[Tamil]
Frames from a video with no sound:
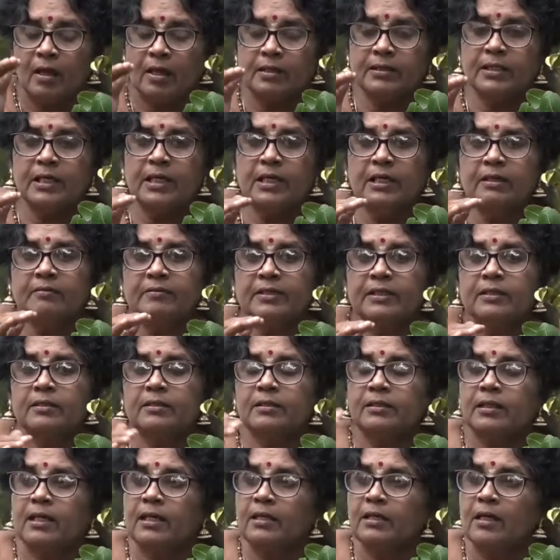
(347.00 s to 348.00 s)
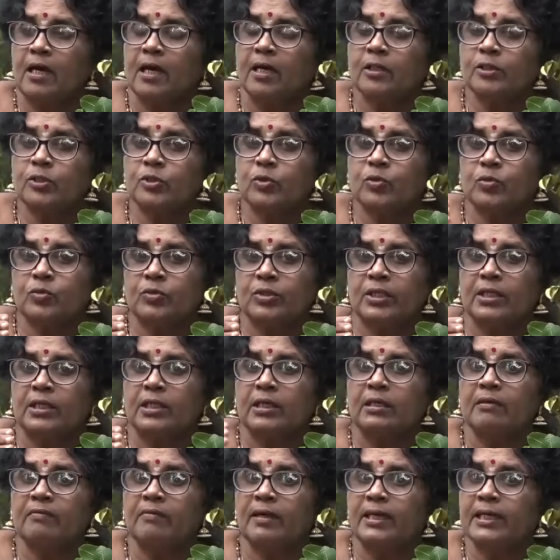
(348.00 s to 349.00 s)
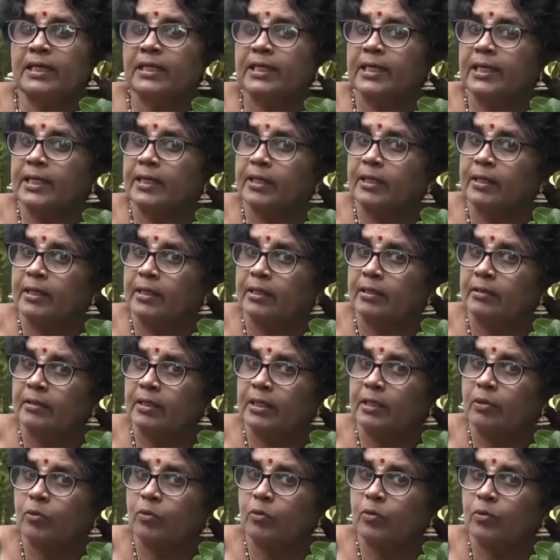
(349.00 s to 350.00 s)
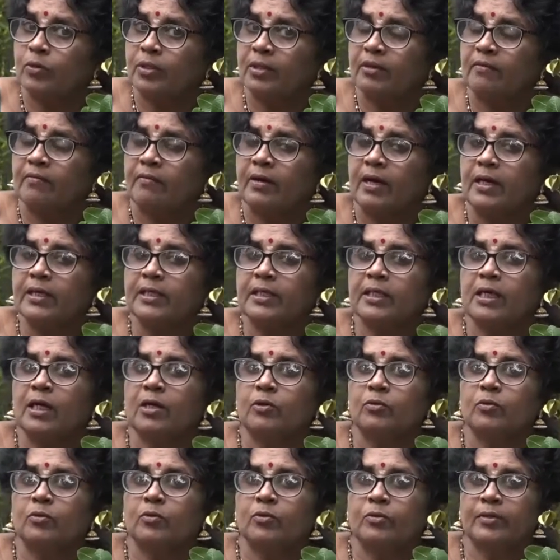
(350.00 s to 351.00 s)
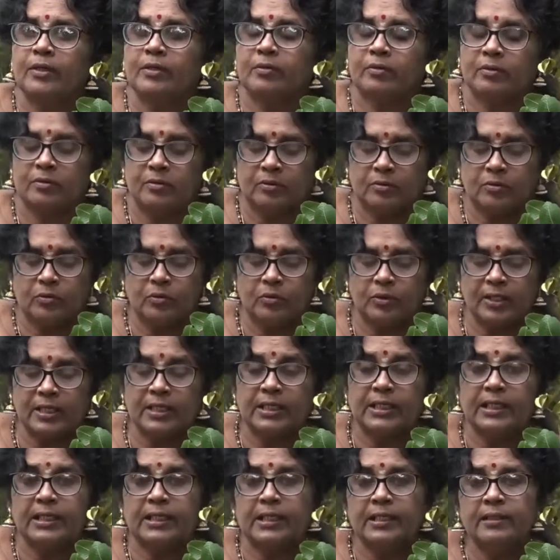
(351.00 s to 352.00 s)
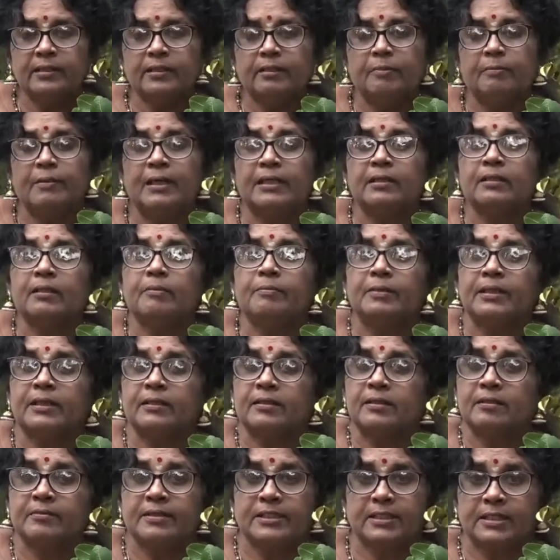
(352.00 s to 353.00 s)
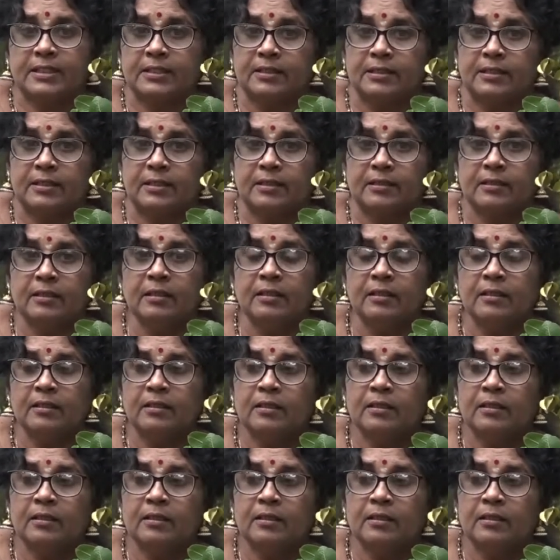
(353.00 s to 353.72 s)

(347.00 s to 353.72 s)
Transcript: அதால் வந்து தான் ஆற்றோரங்கள் வயல்கரையில் ஓடுற வாய்க்கால் ஓர ஓரங்களில் இந்த மருத மரத்தை வச்சுருக்கிறது